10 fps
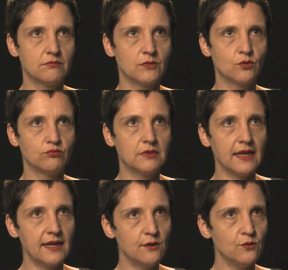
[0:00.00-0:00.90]
com um
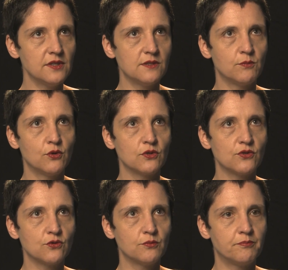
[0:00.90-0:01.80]
tênue
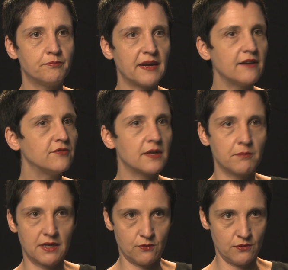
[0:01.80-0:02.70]
esboço
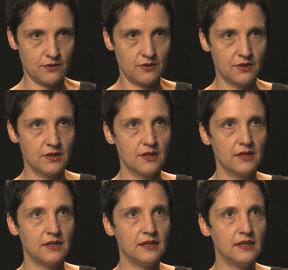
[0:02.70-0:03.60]
pré-verbal.
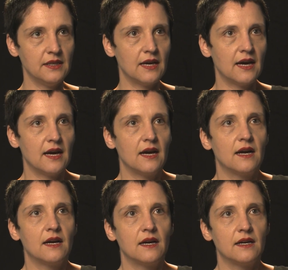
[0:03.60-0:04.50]
E,
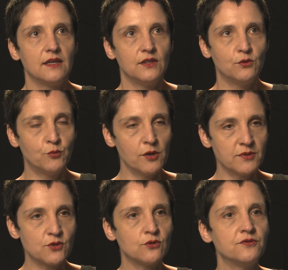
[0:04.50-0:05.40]
e o
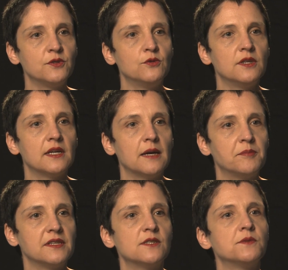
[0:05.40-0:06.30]
poema se configura
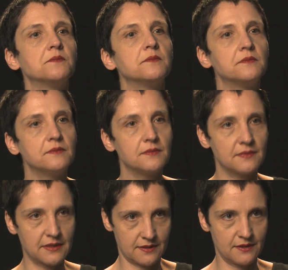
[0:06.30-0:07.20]
apenas
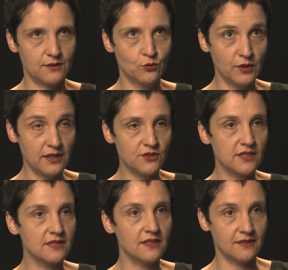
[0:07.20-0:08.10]
durante
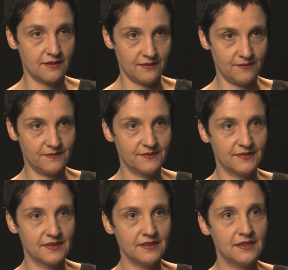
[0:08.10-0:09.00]
a escrita.
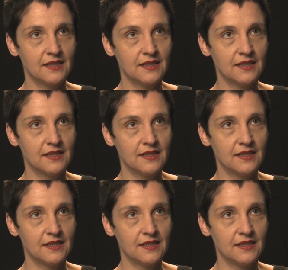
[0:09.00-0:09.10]
Né?